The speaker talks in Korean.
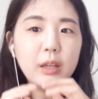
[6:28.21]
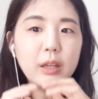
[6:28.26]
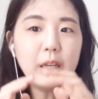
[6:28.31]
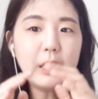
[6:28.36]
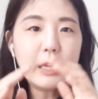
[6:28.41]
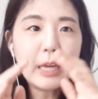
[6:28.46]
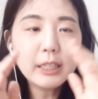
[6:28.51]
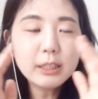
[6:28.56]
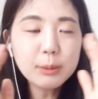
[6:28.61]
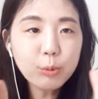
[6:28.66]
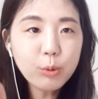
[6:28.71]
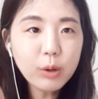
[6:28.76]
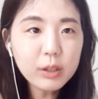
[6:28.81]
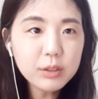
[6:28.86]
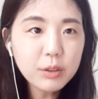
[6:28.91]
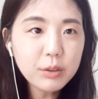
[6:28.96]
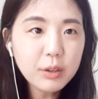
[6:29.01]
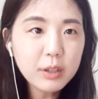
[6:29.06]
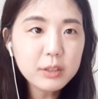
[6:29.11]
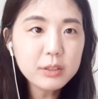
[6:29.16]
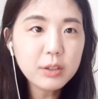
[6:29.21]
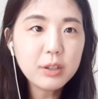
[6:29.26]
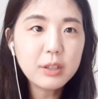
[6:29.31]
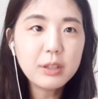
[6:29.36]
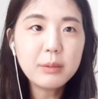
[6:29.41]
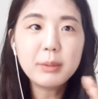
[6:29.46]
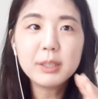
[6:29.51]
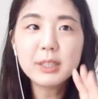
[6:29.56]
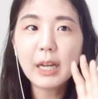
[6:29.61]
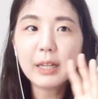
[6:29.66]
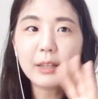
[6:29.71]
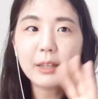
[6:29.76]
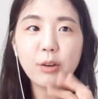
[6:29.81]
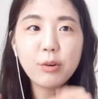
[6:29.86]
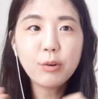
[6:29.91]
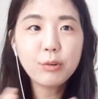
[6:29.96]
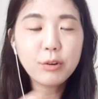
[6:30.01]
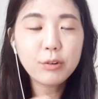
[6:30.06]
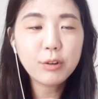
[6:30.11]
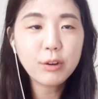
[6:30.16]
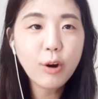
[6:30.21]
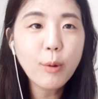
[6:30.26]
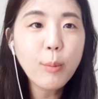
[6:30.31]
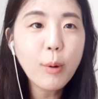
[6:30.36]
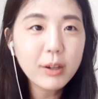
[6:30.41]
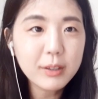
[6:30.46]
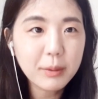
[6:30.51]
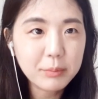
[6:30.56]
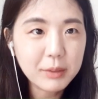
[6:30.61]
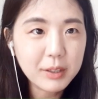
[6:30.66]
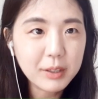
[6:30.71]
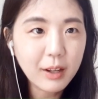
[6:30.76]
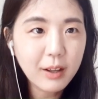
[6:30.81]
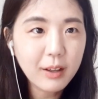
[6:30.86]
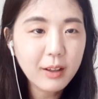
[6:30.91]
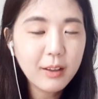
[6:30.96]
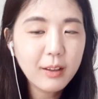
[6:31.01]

이 예습 과정에서 이미 4대 영역이 커버가 됩니다.